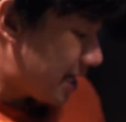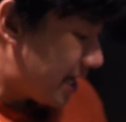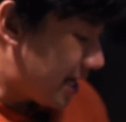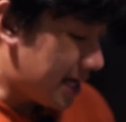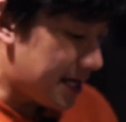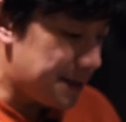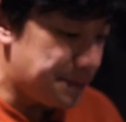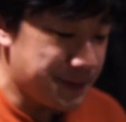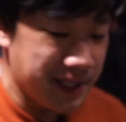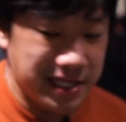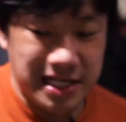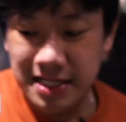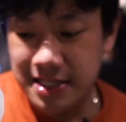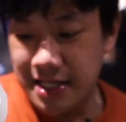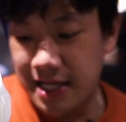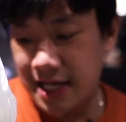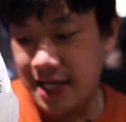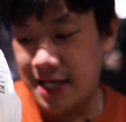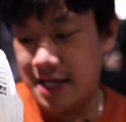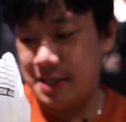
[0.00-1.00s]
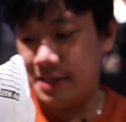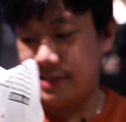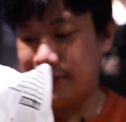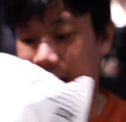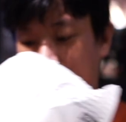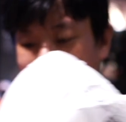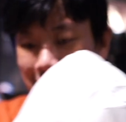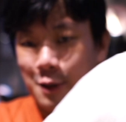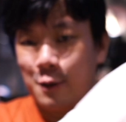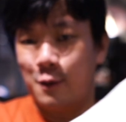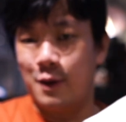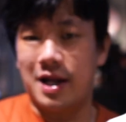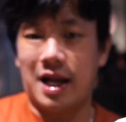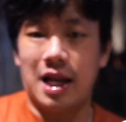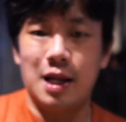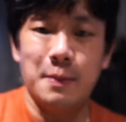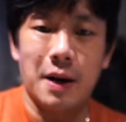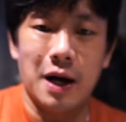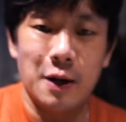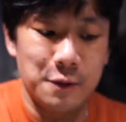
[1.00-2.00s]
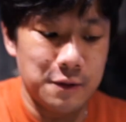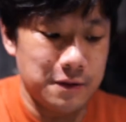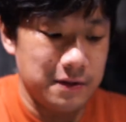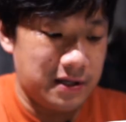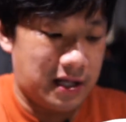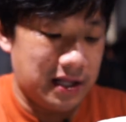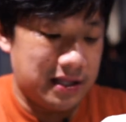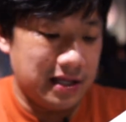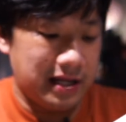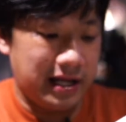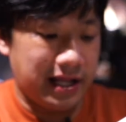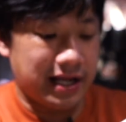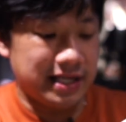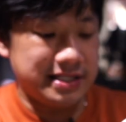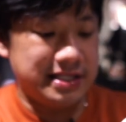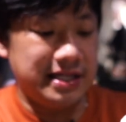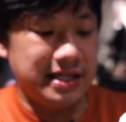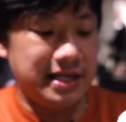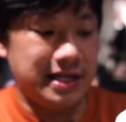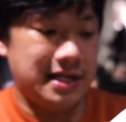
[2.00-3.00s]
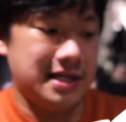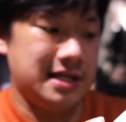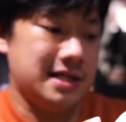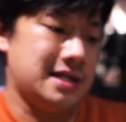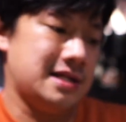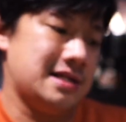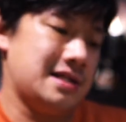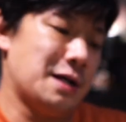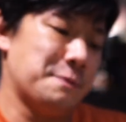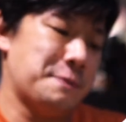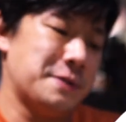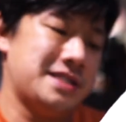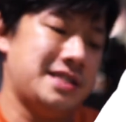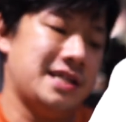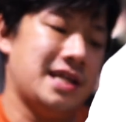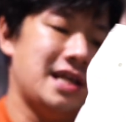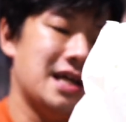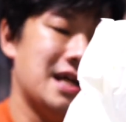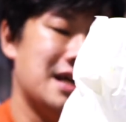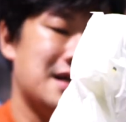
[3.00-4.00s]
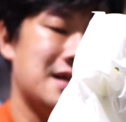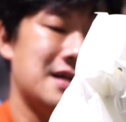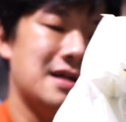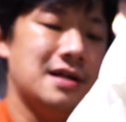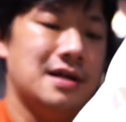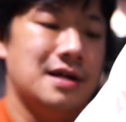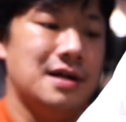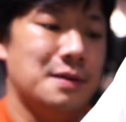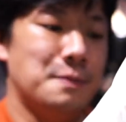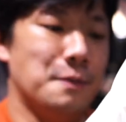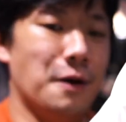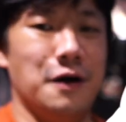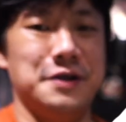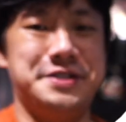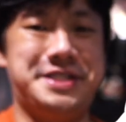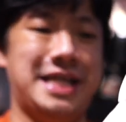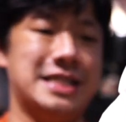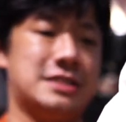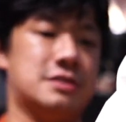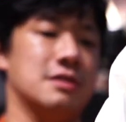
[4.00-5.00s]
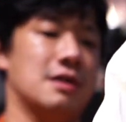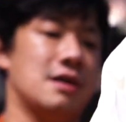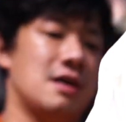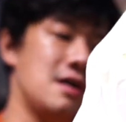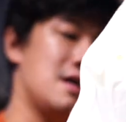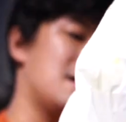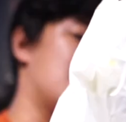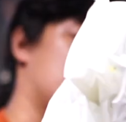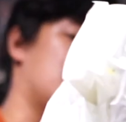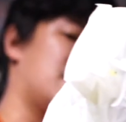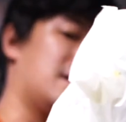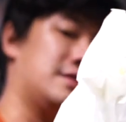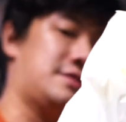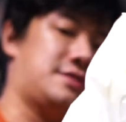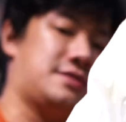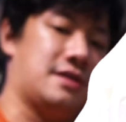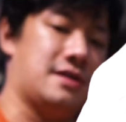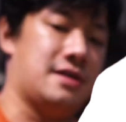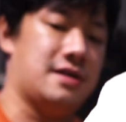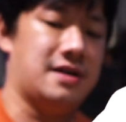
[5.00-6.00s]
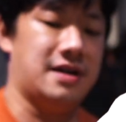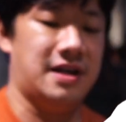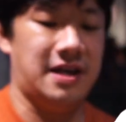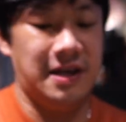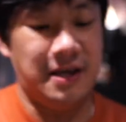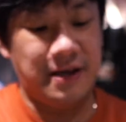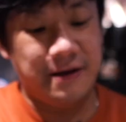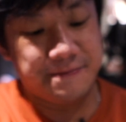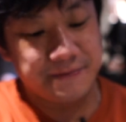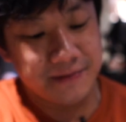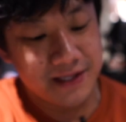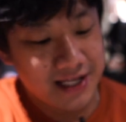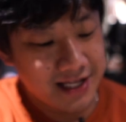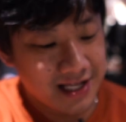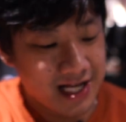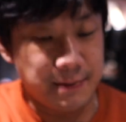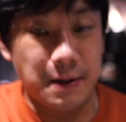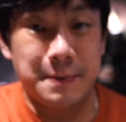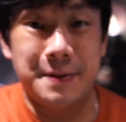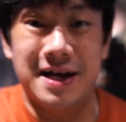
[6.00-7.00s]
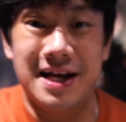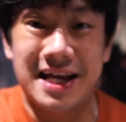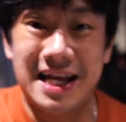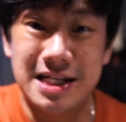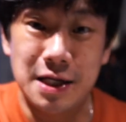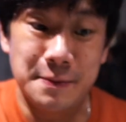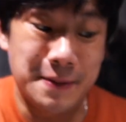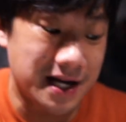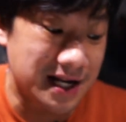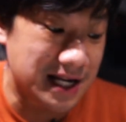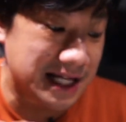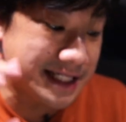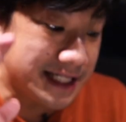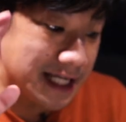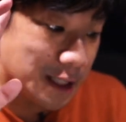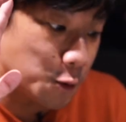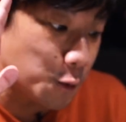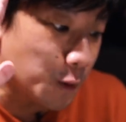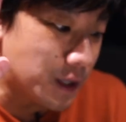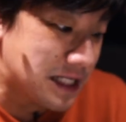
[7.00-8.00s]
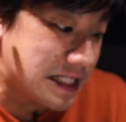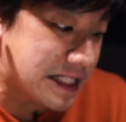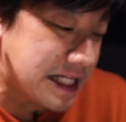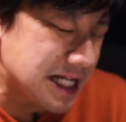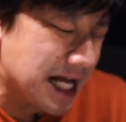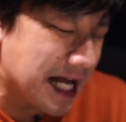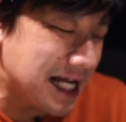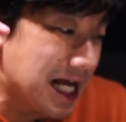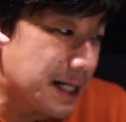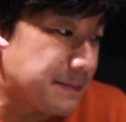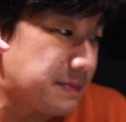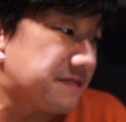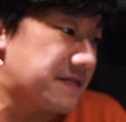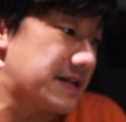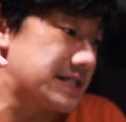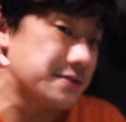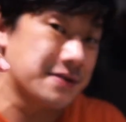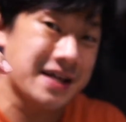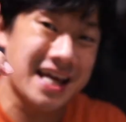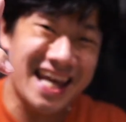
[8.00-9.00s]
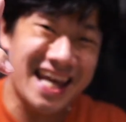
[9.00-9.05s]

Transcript: Ya, ternyata tangan gua hari ini bau, kita dikasihnya dapetnya yang Mojito, coy. Nggak apa-apa, kita bakalan cek kualitinya kayak apa, friends, oke?